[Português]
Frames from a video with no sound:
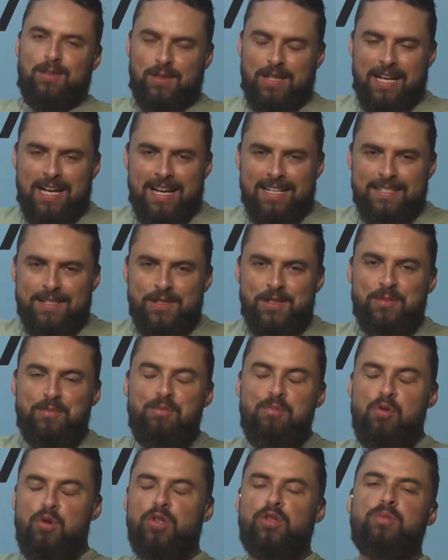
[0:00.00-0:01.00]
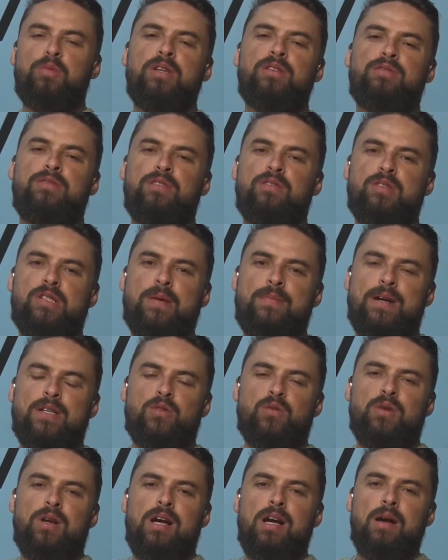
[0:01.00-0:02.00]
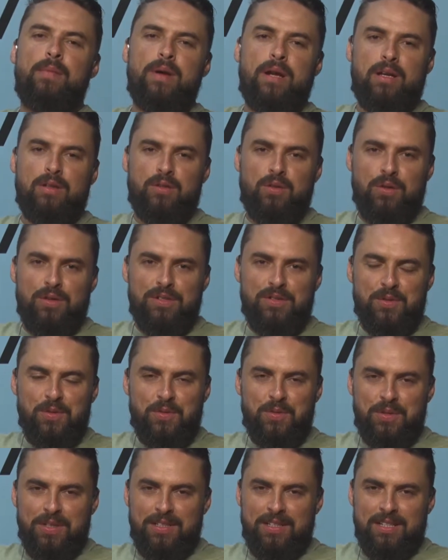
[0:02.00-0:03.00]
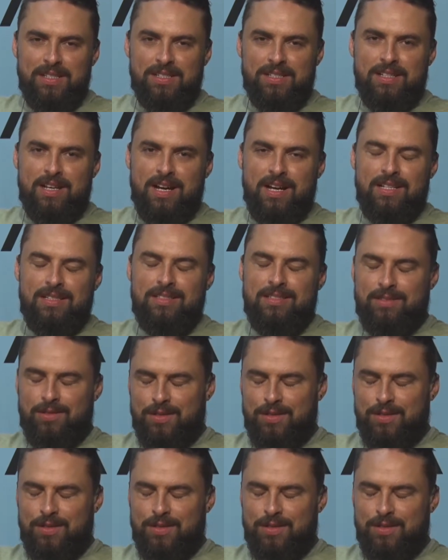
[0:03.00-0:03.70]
Olá, sejam muito bem-vindos a mais um Câmera 2 Cultura e Identidade,